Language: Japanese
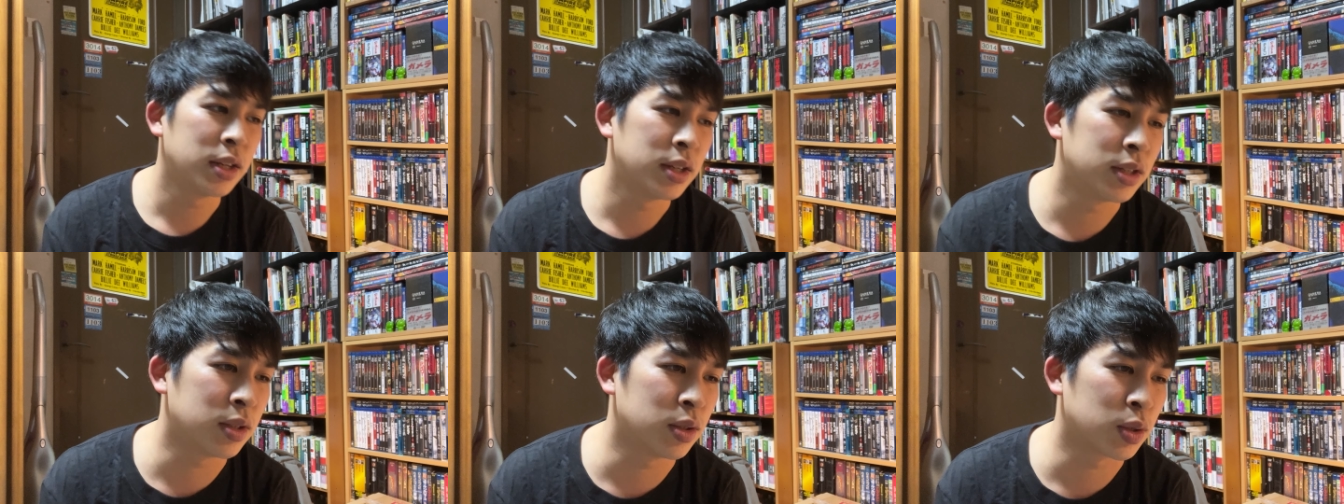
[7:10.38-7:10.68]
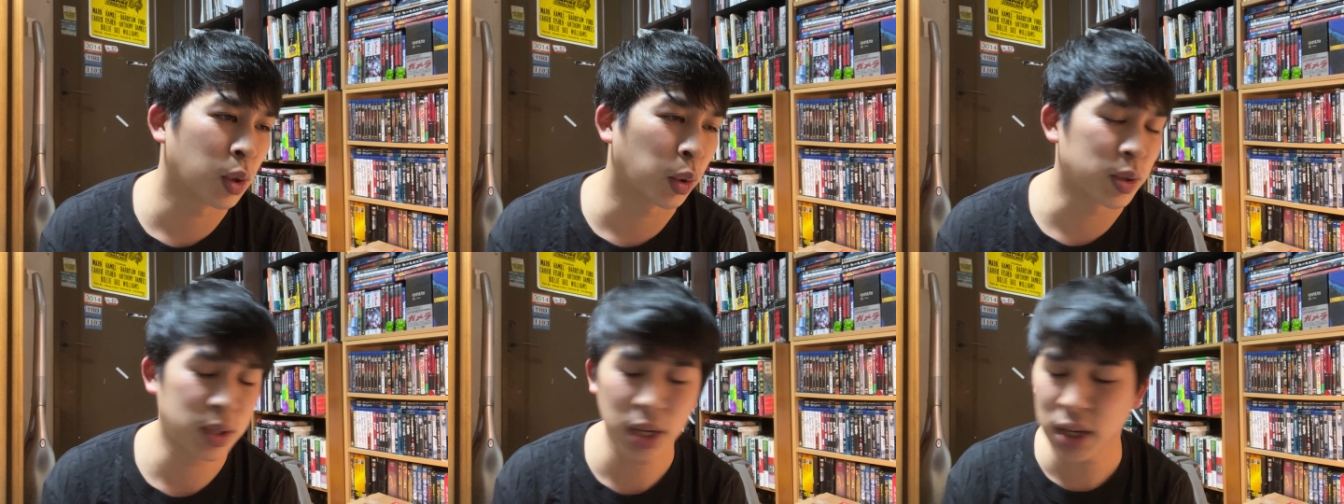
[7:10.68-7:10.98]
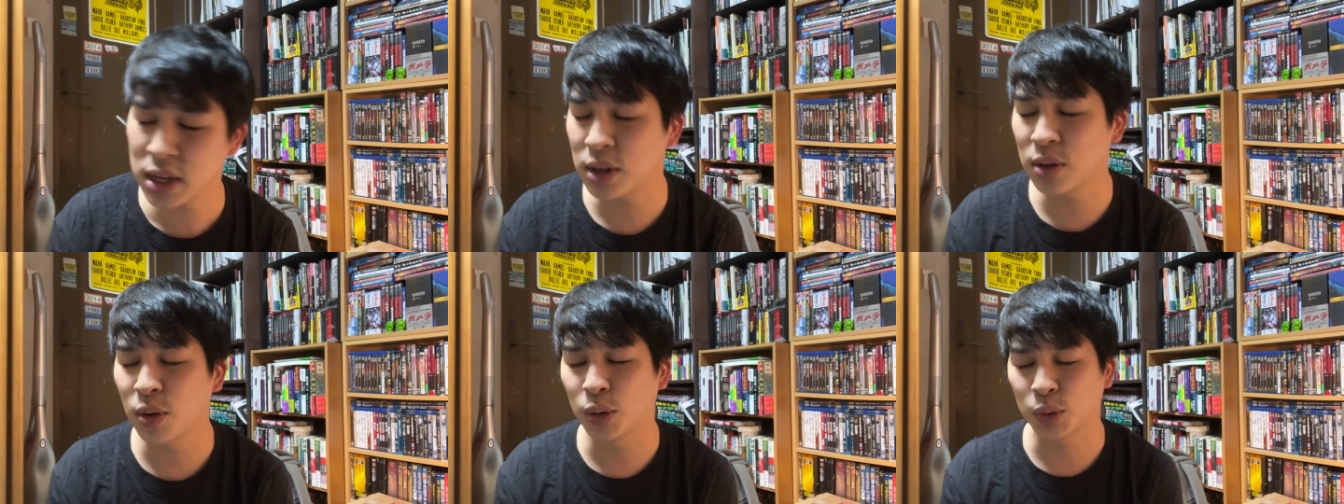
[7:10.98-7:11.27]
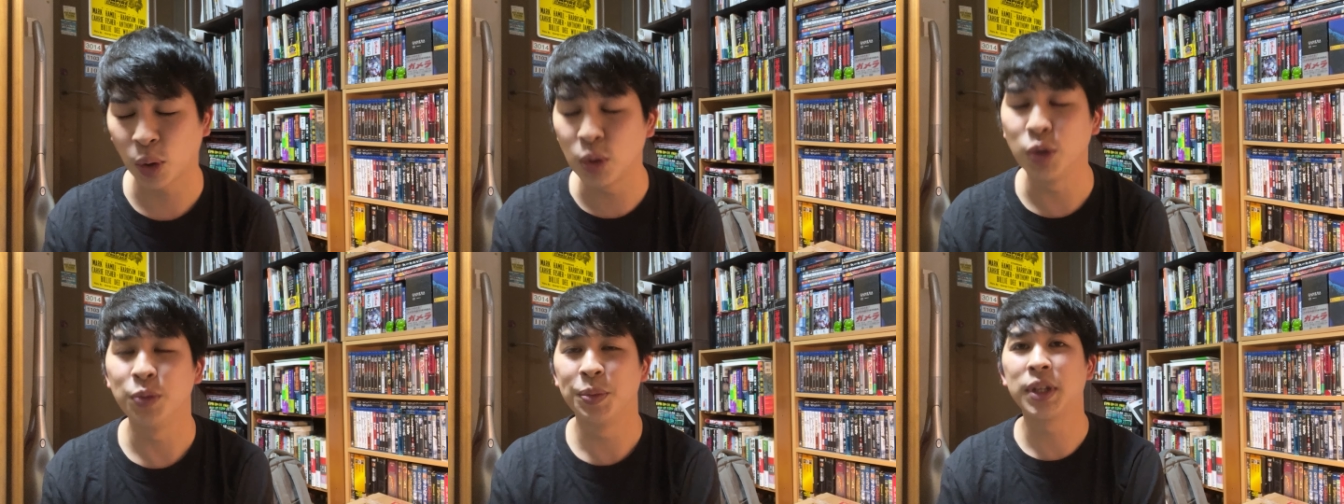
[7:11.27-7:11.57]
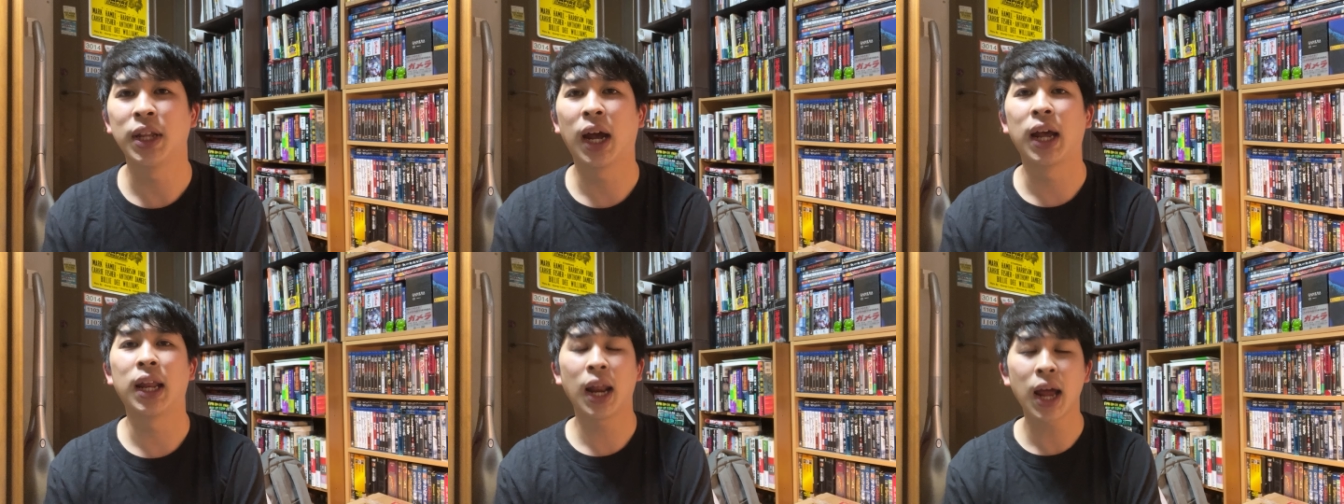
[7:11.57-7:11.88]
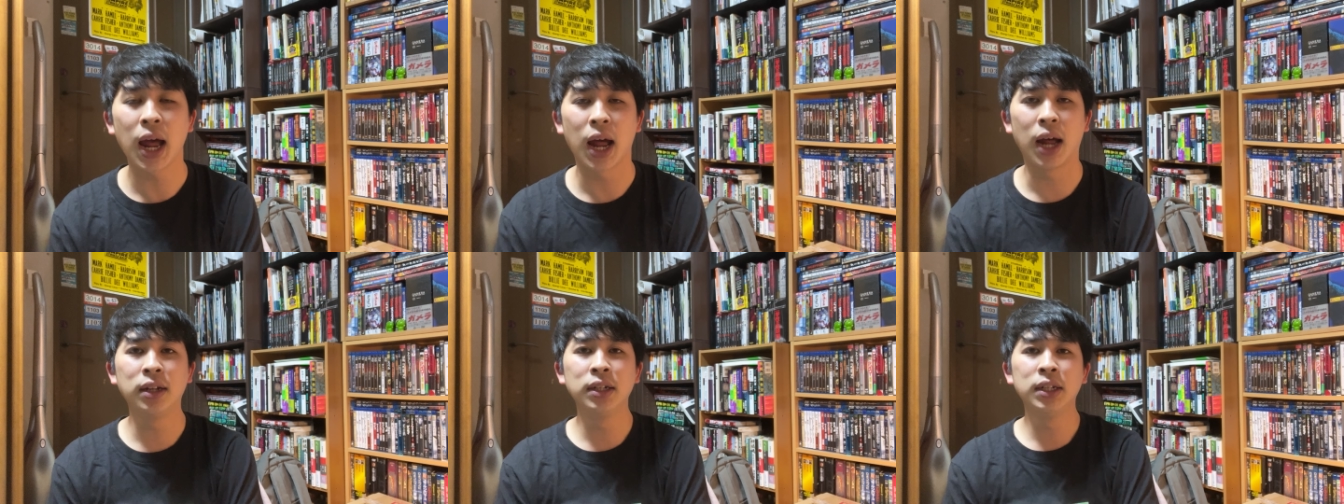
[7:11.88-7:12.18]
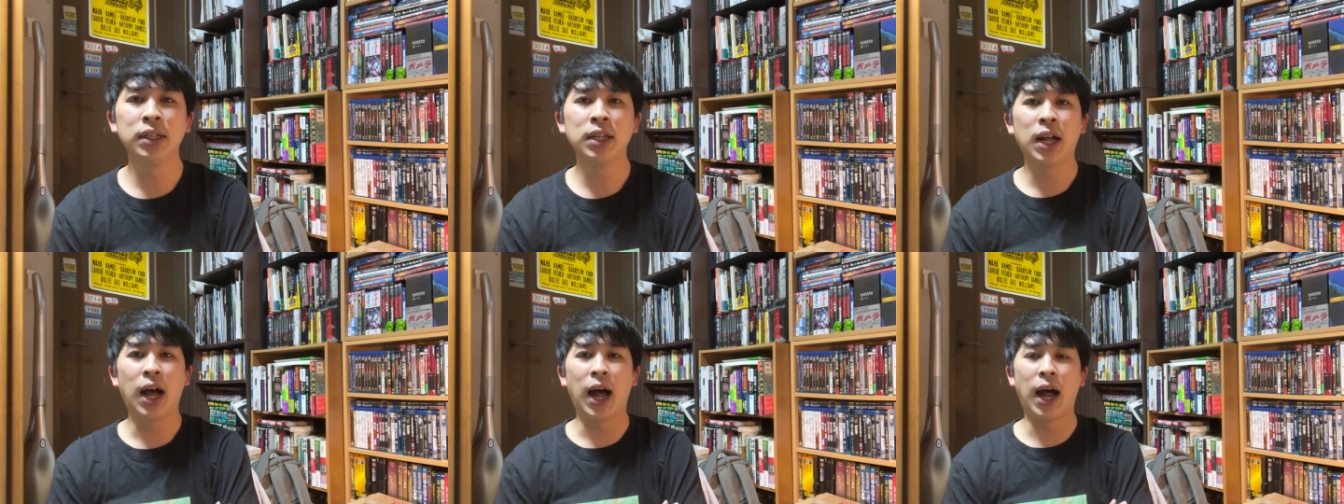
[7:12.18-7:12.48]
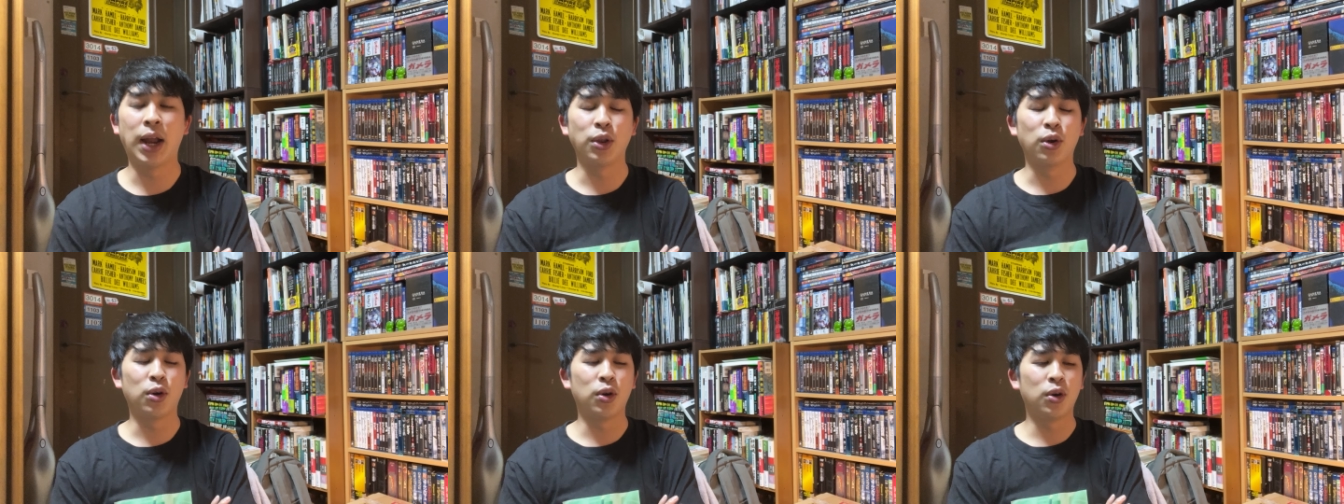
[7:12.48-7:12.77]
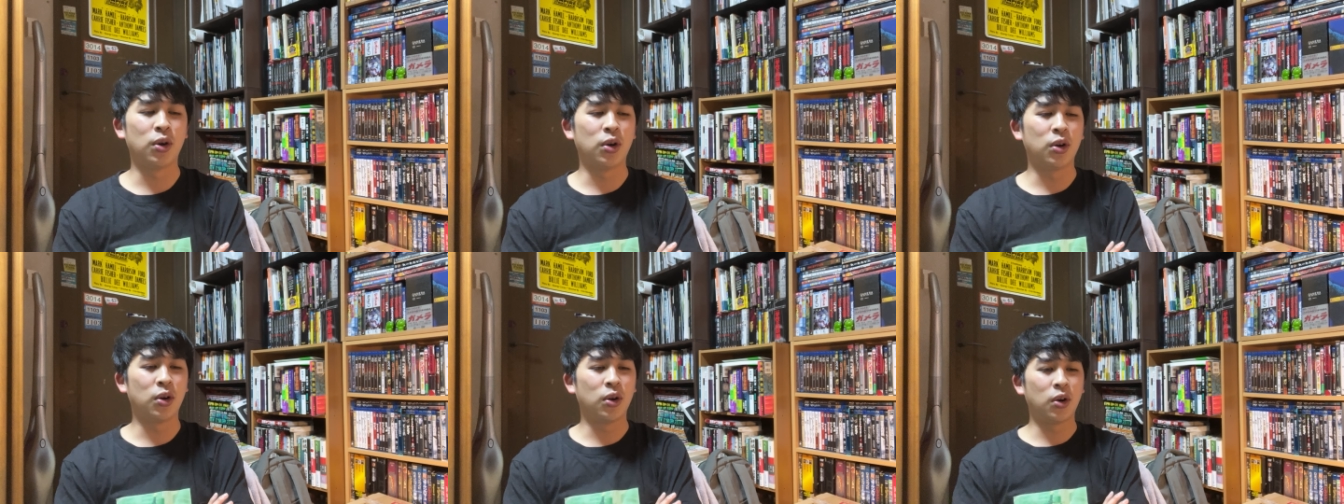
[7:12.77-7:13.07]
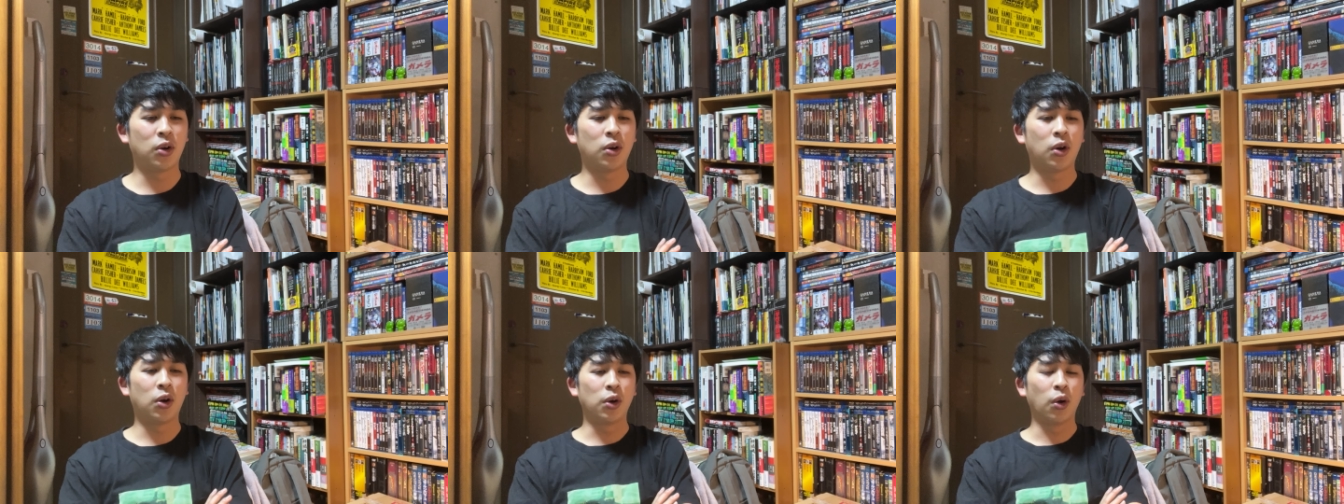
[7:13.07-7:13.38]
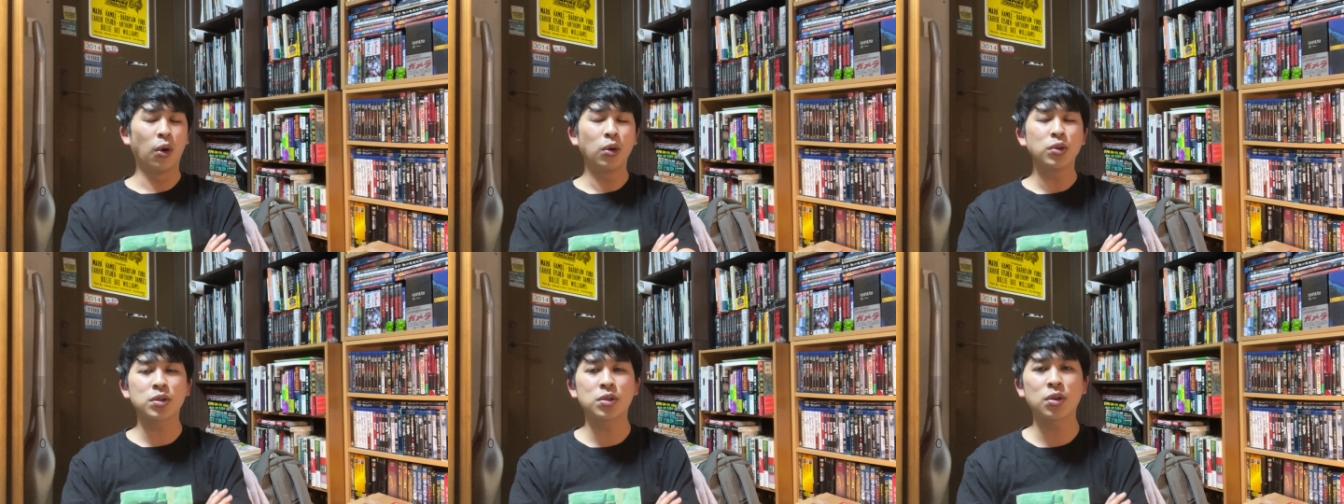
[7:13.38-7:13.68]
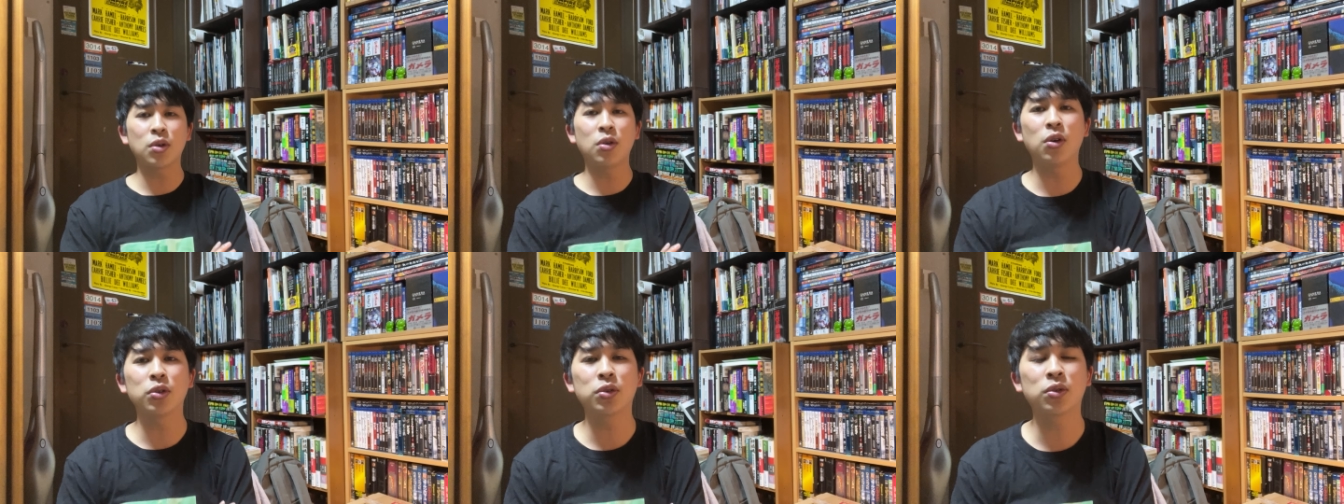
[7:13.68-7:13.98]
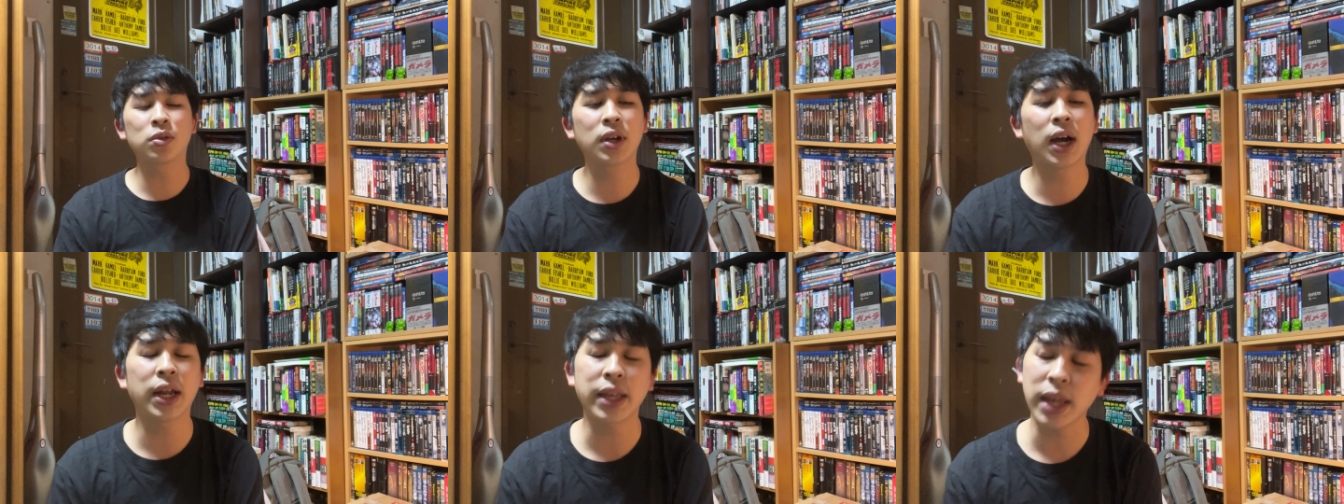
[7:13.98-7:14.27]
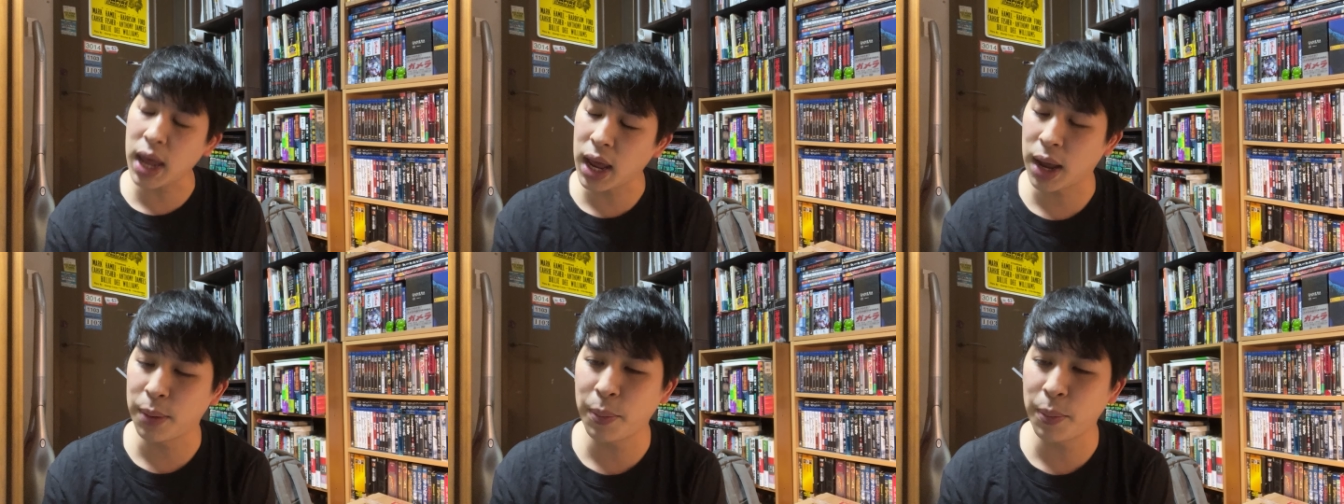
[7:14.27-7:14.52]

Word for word: その是非を問うみたいな、あのー、論争がね、